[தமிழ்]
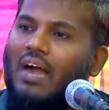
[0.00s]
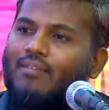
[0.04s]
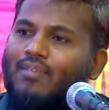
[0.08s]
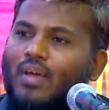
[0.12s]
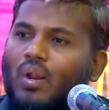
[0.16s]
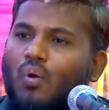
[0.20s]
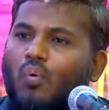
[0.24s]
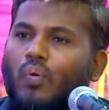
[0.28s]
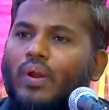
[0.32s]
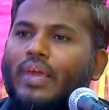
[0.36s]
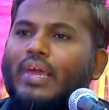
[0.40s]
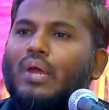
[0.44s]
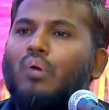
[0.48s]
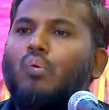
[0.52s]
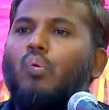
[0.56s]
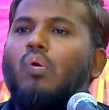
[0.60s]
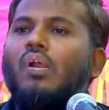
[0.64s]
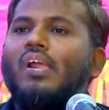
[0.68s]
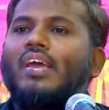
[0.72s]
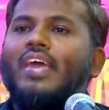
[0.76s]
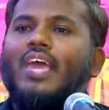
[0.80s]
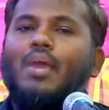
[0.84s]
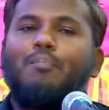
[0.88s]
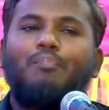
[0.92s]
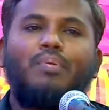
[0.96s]
அவர்களுடைய
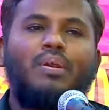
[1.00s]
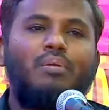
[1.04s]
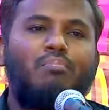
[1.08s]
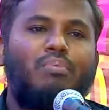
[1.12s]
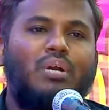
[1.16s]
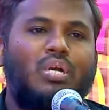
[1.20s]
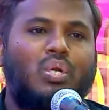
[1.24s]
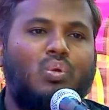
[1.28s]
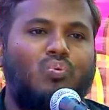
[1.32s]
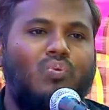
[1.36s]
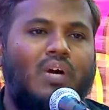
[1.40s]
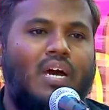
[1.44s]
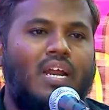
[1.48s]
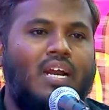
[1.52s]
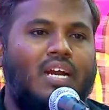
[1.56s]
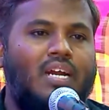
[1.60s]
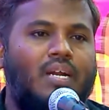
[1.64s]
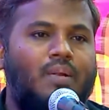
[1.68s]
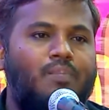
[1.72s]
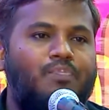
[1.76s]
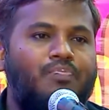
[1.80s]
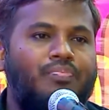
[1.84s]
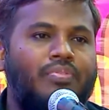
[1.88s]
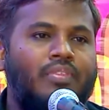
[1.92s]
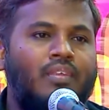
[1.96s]
கொள்கையை
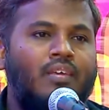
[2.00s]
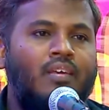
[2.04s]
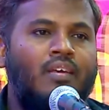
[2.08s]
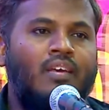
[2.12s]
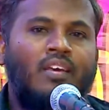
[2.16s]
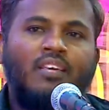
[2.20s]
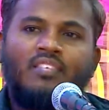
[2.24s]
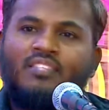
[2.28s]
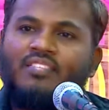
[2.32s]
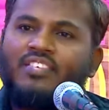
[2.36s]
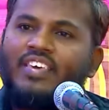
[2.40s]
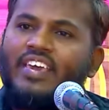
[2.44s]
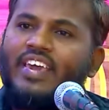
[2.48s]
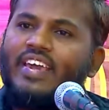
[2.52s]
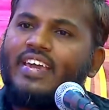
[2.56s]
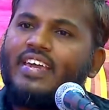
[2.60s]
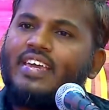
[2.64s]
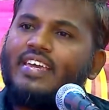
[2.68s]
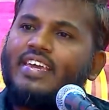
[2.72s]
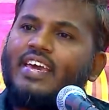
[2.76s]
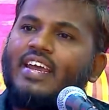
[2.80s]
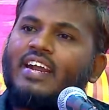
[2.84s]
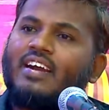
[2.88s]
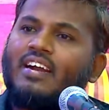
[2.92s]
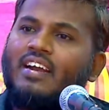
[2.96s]
பின்பற்றுவார்கள்
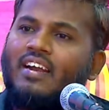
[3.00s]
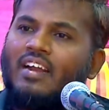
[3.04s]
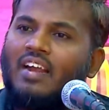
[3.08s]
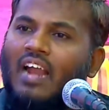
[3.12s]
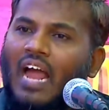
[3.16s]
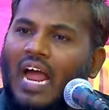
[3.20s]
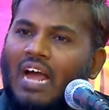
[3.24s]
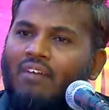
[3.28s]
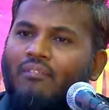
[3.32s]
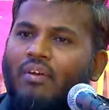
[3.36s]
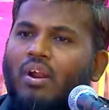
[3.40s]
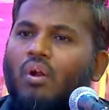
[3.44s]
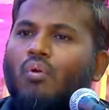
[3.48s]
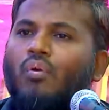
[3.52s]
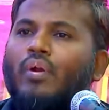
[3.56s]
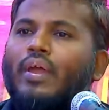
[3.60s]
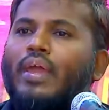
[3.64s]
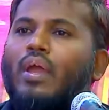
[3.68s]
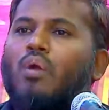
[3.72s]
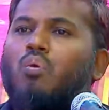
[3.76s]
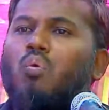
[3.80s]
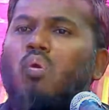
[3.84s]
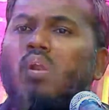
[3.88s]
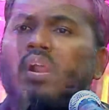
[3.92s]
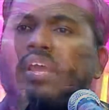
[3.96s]
சீக்கியர்கள்
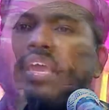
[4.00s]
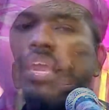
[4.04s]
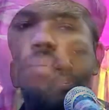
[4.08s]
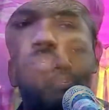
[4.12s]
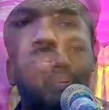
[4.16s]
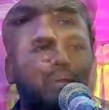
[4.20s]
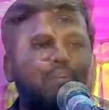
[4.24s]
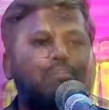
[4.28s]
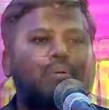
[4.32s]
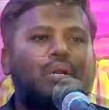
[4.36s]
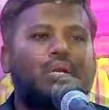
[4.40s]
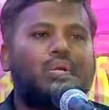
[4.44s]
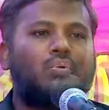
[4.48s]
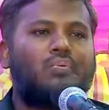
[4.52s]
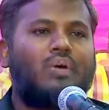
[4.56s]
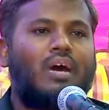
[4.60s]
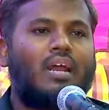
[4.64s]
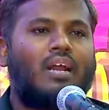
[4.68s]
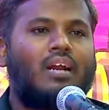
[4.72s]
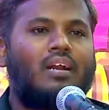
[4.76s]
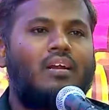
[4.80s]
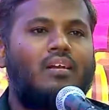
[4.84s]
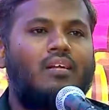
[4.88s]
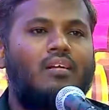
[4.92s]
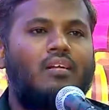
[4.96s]
அவர்களுடைய கொள்கையை
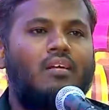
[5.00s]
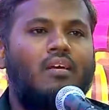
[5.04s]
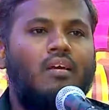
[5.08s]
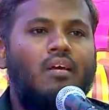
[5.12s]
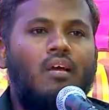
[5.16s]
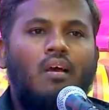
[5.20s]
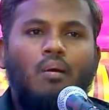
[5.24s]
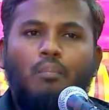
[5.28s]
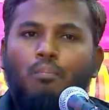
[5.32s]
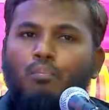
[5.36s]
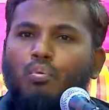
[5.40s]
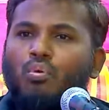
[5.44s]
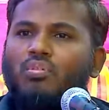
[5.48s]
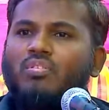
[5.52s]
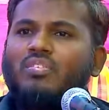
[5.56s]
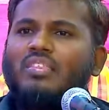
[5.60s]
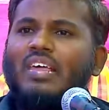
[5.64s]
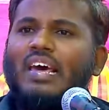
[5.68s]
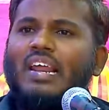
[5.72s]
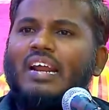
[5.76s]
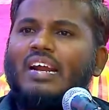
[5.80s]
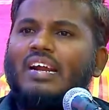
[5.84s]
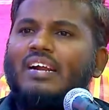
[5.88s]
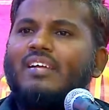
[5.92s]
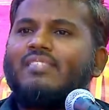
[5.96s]
பின்பற்றுவார்கள்
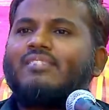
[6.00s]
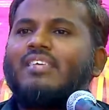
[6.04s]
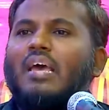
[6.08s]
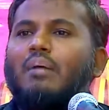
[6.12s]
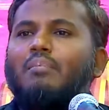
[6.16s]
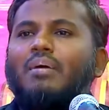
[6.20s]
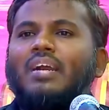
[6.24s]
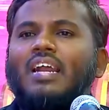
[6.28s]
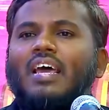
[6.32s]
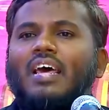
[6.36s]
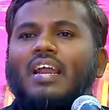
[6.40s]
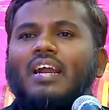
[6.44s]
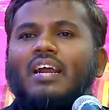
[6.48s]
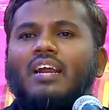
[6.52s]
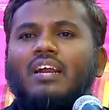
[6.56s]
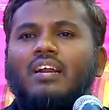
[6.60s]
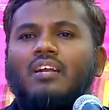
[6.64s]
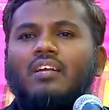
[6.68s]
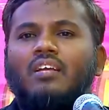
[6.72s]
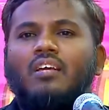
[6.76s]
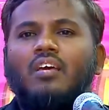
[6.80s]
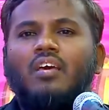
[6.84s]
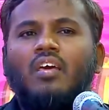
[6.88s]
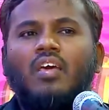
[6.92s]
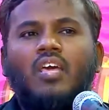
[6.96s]
புத்தர்கள் சமணர்கள்
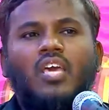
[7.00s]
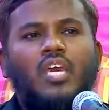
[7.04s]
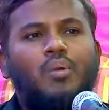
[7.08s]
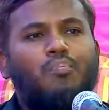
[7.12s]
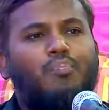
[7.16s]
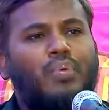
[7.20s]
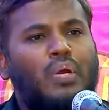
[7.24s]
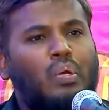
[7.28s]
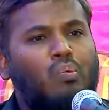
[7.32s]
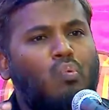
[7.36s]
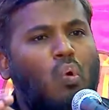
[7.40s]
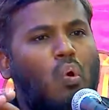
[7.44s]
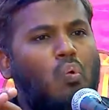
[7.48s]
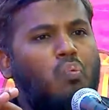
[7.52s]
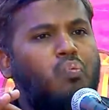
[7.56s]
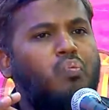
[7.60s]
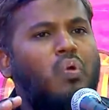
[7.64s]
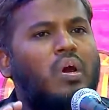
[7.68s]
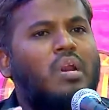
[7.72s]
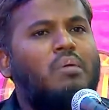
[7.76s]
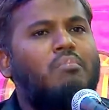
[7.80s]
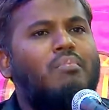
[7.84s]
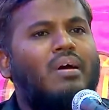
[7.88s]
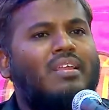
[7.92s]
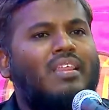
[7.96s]
இப்படி
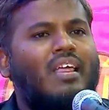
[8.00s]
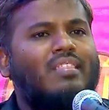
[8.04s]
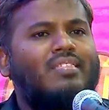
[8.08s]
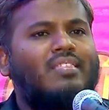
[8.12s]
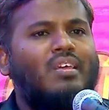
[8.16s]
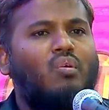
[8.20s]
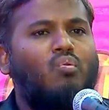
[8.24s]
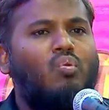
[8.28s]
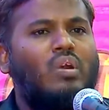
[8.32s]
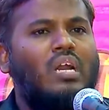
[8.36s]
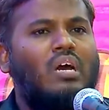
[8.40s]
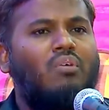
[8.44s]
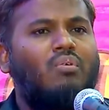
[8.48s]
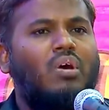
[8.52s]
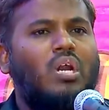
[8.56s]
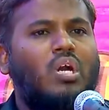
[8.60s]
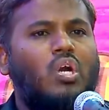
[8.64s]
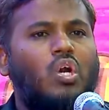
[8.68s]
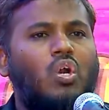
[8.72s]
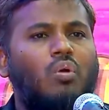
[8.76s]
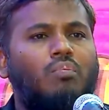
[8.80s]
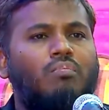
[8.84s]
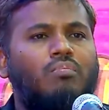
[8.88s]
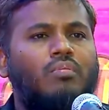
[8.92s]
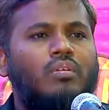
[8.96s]
ஒவ்வொரு மதத்தில்
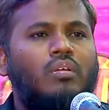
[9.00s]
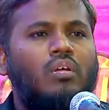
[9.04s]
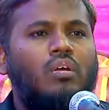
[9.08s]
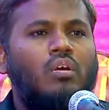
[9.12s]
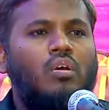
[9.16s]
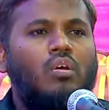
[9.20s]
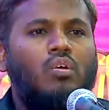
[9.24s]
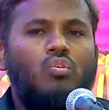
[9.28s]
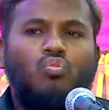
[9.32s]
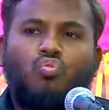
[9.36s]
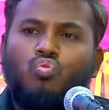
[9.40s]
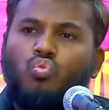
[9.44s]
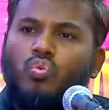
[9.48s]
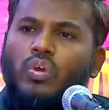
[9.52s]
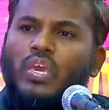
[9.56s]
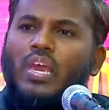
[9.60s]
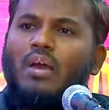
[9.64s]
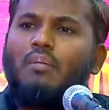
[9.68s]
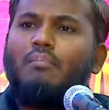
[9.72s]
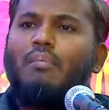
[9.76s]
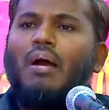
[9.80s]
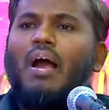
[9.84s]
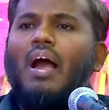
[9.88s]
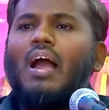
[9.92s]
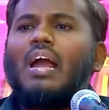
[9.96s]
உள்ளவர்களும்
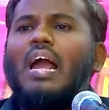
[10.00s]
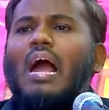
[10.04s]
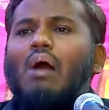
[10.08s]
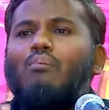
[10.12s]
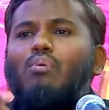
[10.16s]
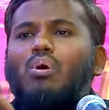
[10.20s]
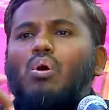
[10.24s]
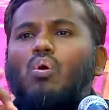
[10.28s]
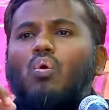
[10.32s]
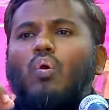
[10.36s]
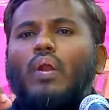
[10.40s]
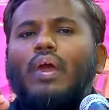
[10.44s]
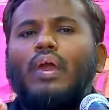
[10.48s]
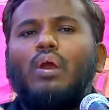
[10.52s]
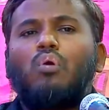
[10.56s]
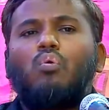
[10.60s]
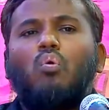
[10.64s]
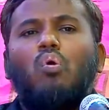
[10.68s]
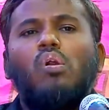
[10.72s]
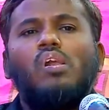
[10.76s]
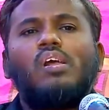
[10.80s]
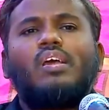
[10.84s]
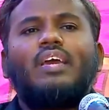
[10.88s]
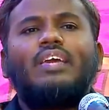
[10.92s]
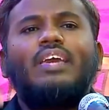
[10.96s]
சுயமாக அவங்களுடைய
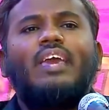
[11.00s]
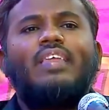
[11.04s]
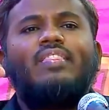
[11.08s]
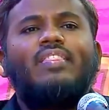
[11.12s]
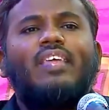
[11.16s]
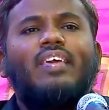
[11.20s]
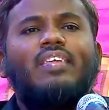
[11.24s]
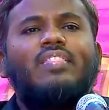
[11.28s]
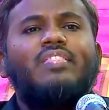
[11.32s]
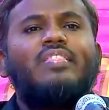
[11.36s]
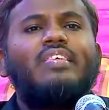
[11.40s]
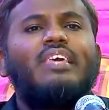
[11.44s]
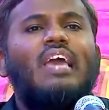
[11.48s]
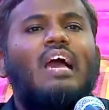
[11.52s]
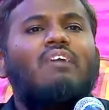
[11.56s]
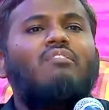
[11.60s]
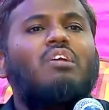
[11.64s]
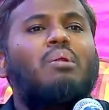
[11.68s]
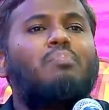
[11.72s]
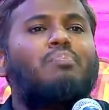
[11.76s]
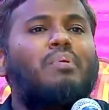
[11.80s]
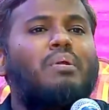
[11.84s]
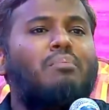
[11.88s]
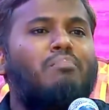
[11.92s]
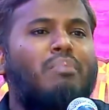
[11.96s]
கொள்கையை இந்த
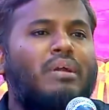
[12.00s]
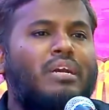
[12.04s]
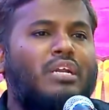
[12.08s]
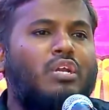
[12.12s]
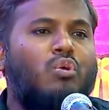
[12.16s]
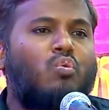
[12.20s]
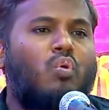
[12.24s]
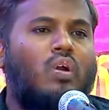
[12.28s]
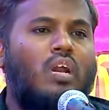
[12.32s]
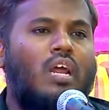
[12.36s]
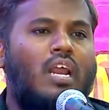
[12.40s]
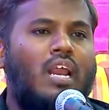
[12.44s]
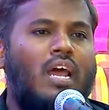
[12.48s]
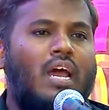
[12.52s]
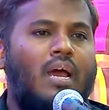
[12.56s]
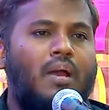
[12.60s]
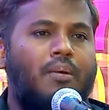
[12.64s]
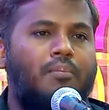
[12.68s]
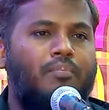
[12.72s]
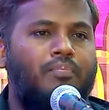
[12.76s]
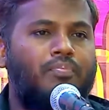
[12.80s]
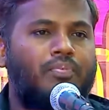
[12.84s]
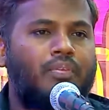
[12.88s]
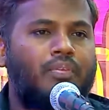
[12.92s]
இந்தியாவில் பின்பற்றி கொள்ளலாம்